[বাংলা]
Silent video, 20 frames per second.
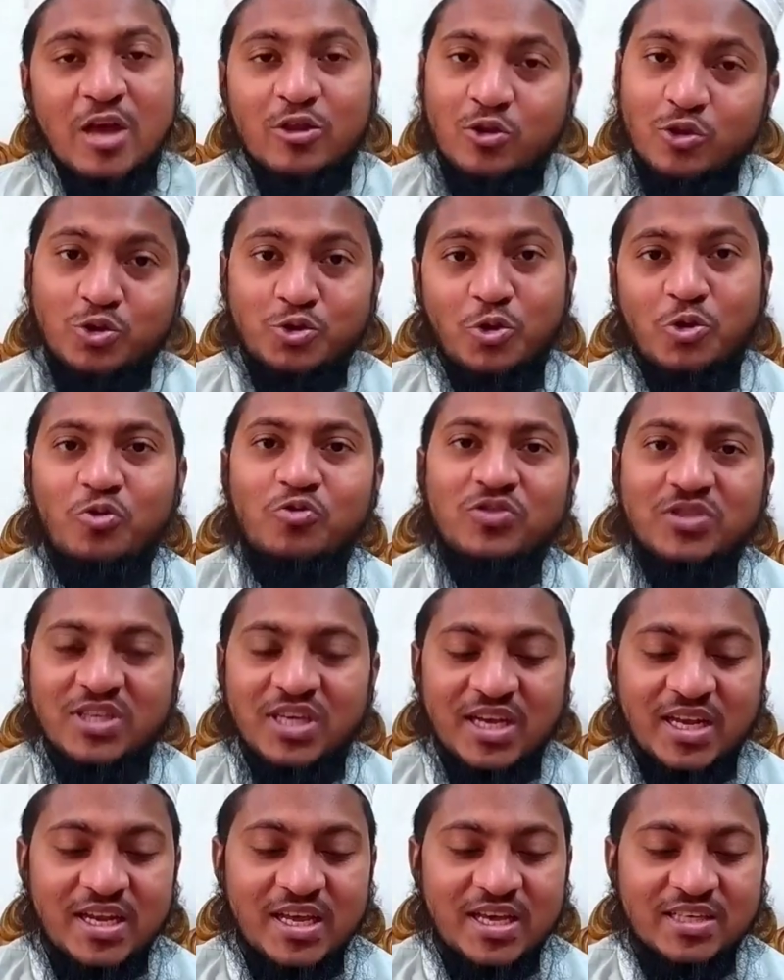তো চলুন
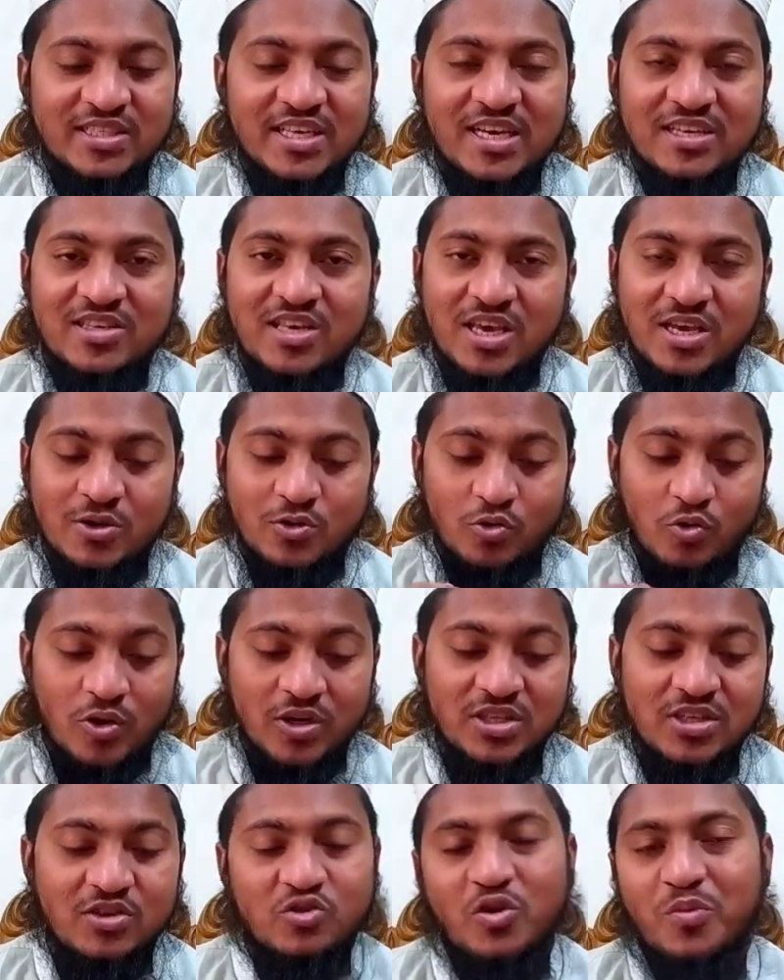জেনে নেওয়া যাক সেই
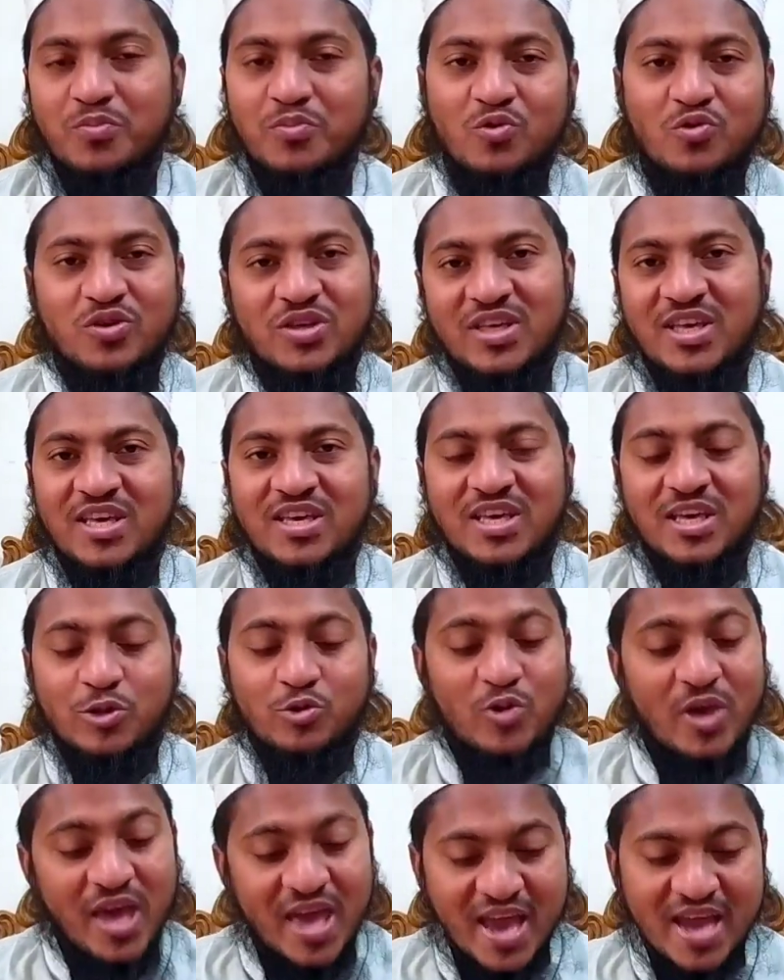নয়টি স্বপ্ন কী কী
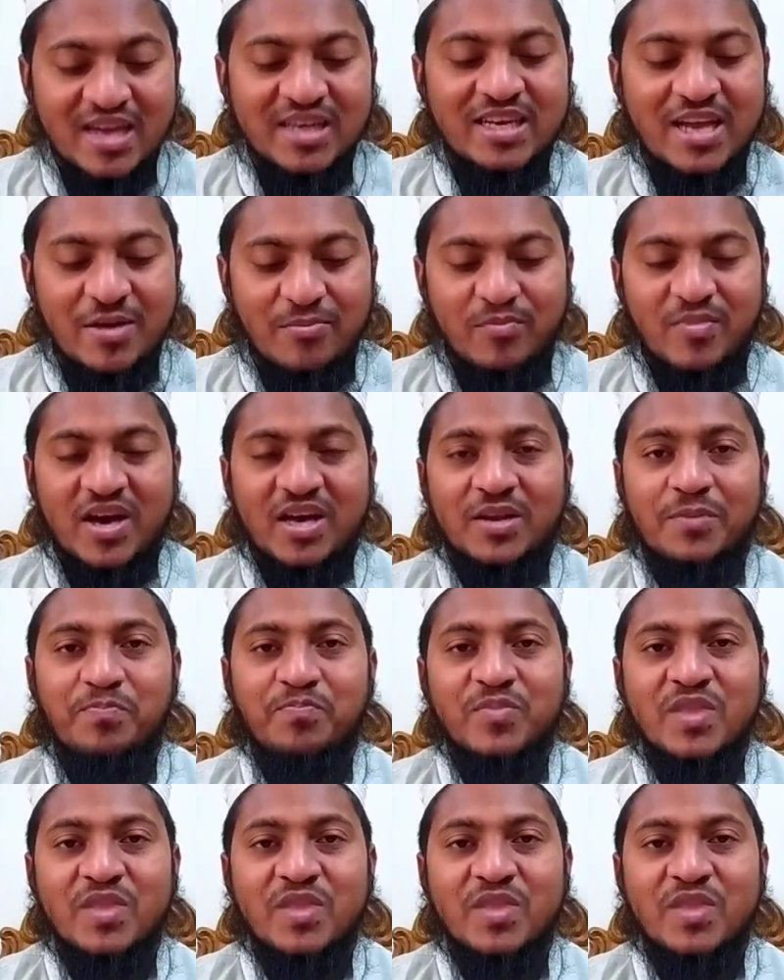তো এক নাম্বার